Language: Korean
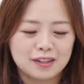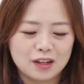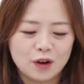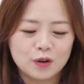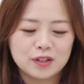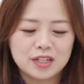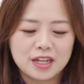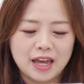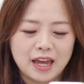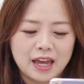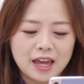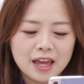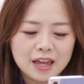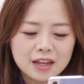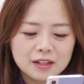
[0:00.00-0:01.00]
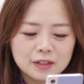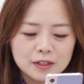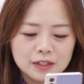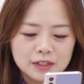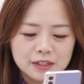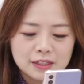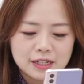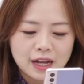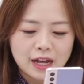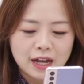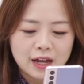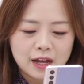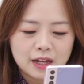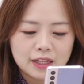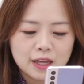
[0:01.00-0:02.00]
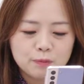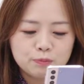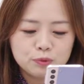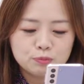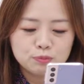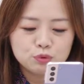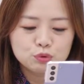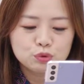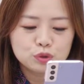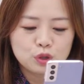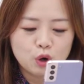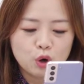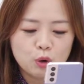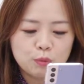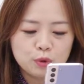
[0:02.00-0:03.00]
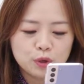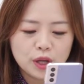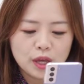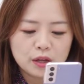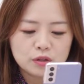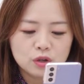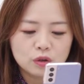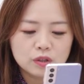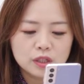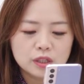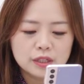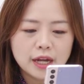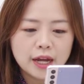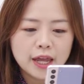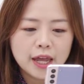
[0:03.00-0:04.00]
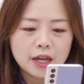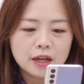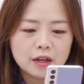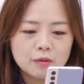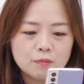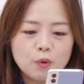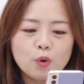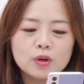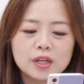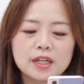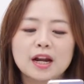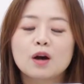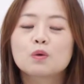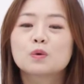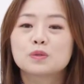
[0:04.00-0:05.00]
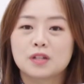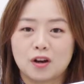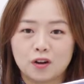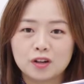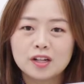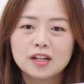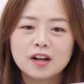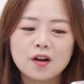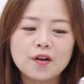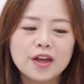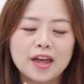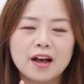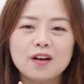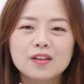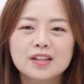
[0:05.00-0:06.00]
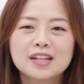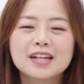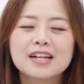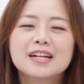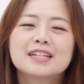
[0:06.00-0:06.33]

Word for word: 여기에 자 예쁜 문구 적어볼게요. 저는 그냥 행복이라고 적을 거예요.